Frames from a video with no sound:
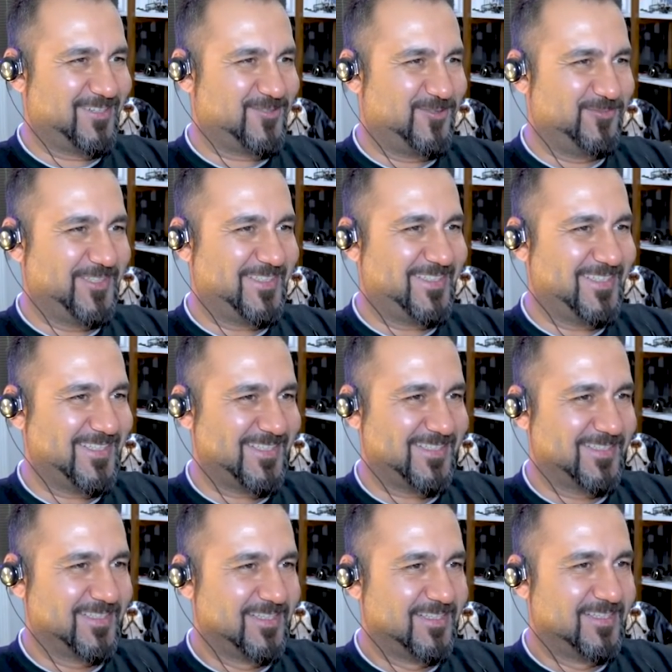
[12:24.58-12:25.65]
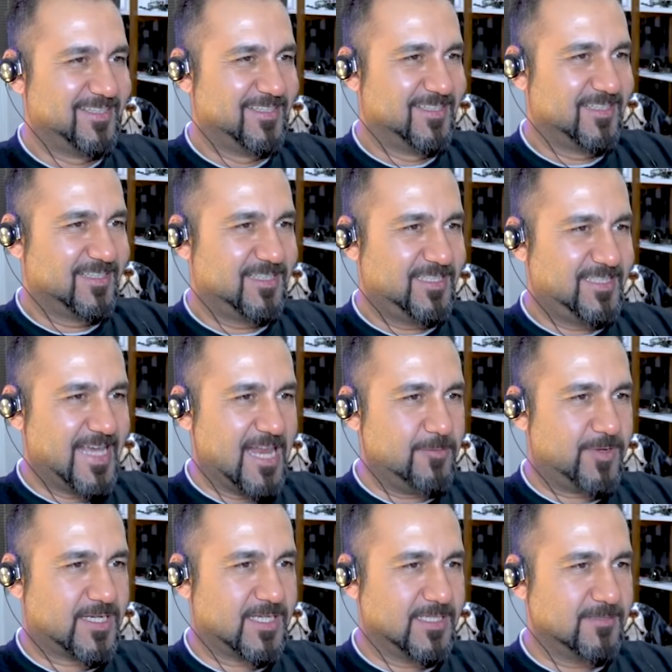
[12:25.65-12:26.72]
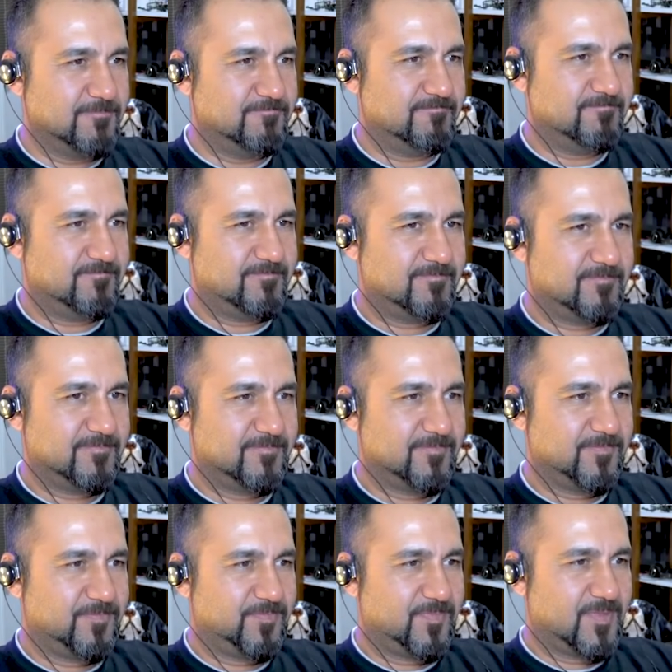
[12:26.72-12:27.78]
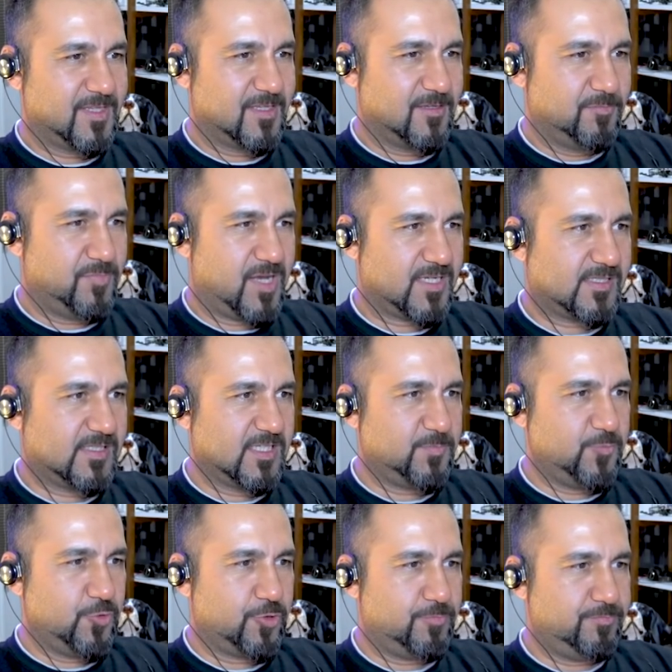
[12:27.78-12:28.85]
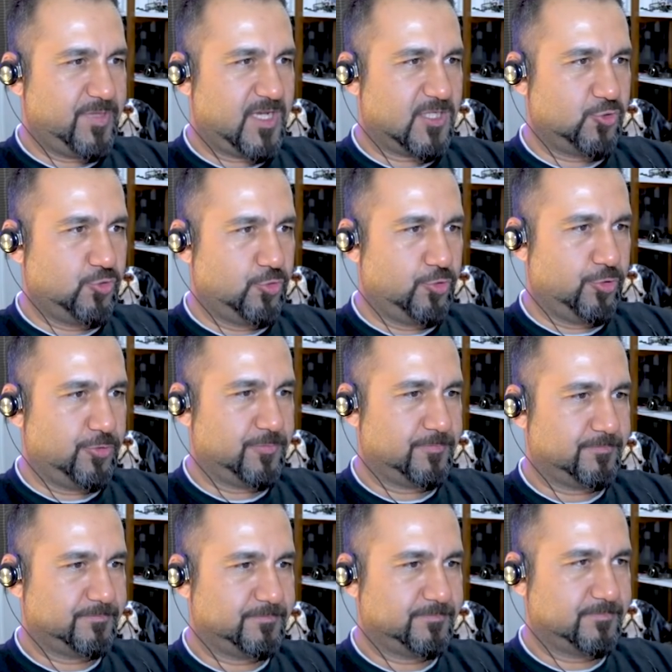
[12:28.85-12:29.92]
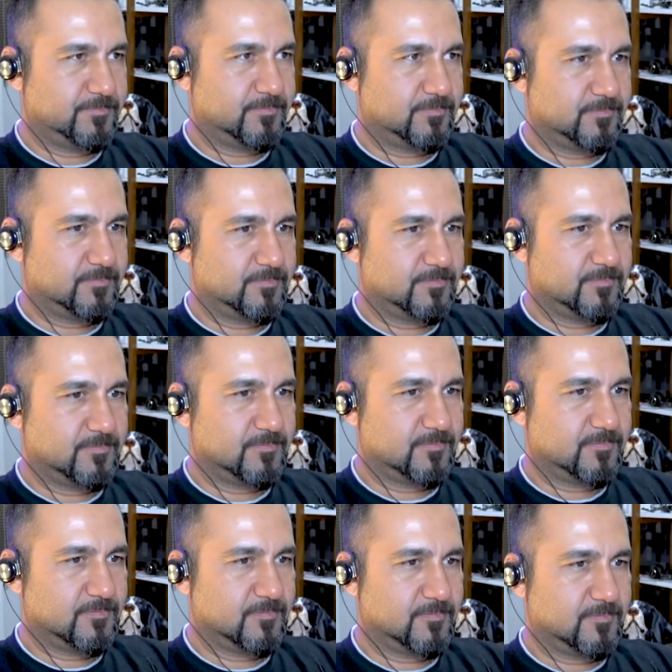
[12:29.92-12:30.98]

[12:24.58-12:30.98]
komik değilsin. Gel bakalım. Bak sıkmıyorum biraz yürüyün. Annem.